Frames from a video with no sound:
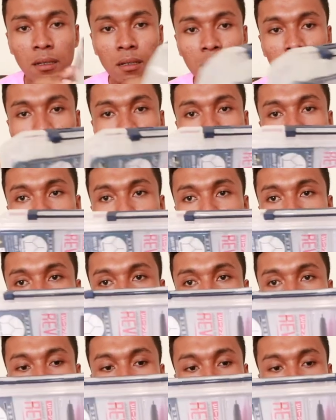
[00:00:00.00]
dia
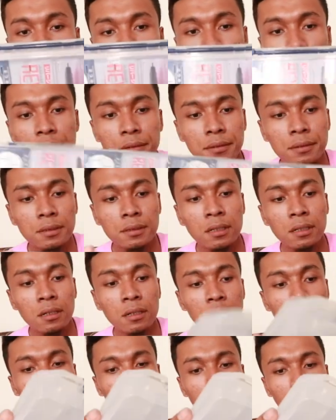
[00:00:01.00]
meiho
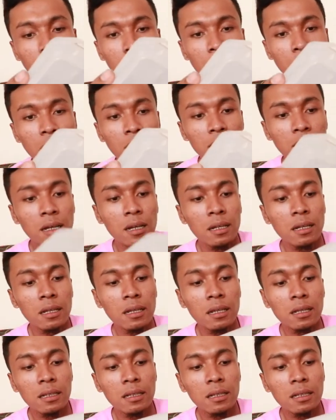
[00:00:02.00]
ukurannya ini